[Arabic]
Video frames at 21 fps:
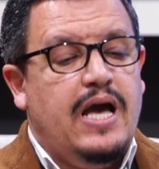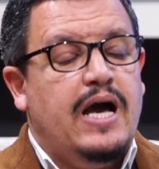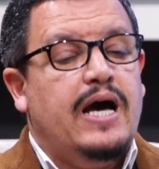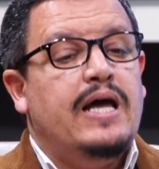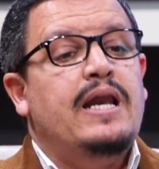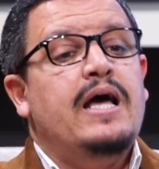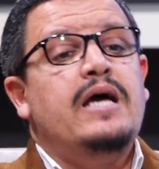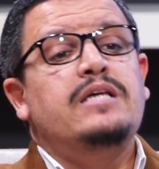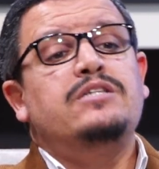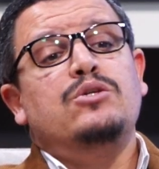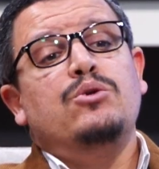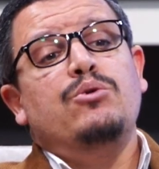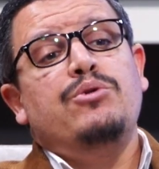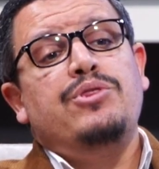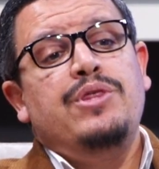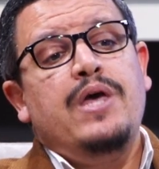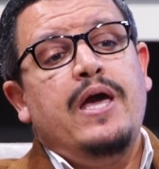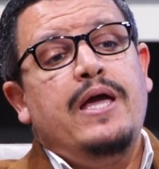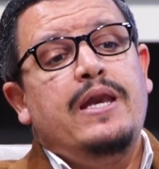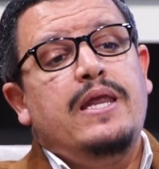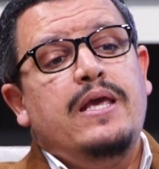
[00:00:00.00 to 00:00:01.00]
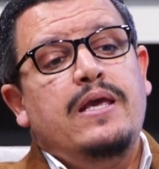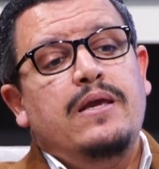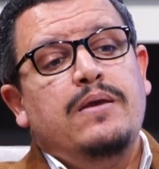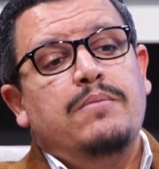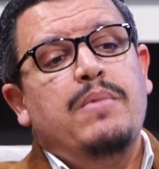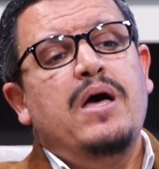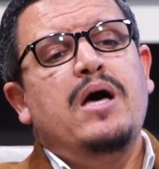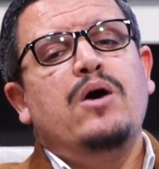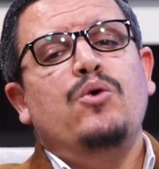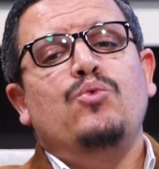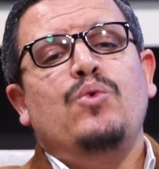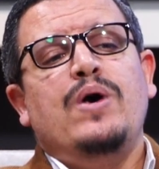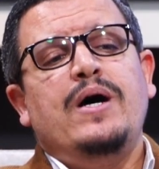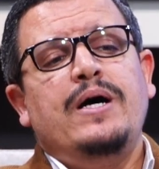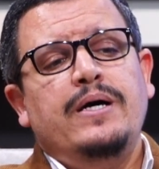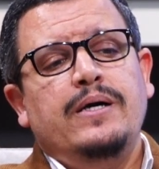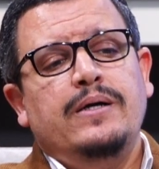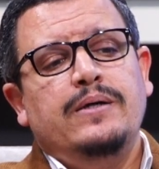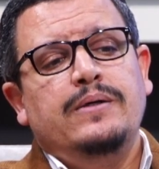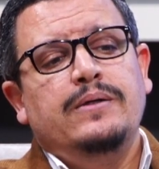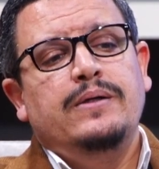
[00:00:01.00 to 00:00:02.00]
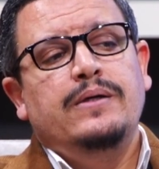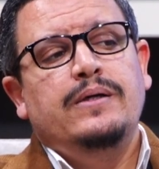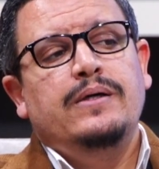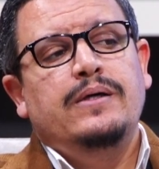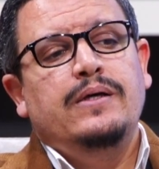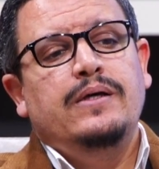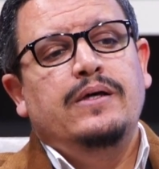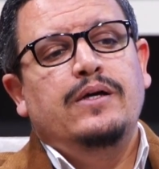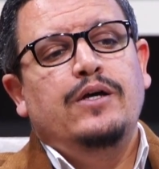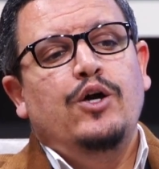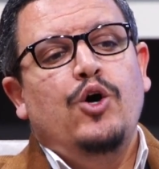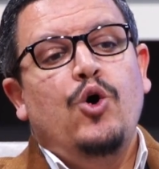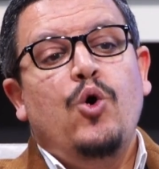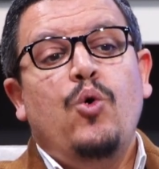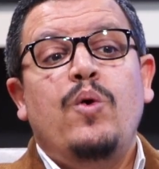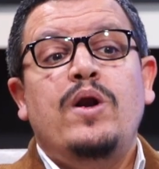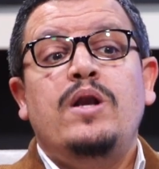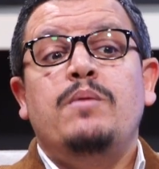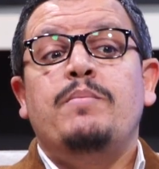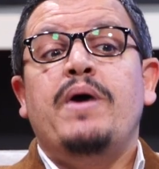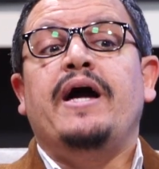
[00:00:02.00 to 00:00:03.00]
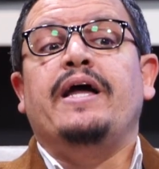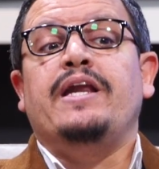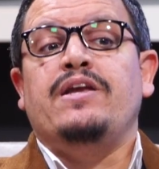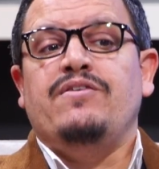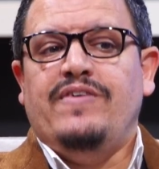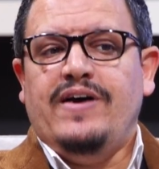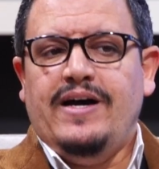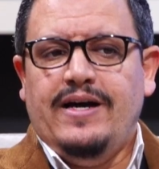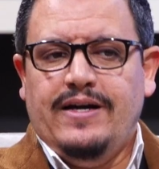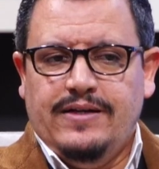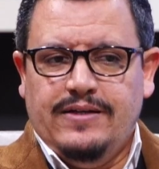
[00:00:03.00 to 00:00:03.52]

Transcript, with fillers: الأصل الثاني ما هو؟ هو المعرفة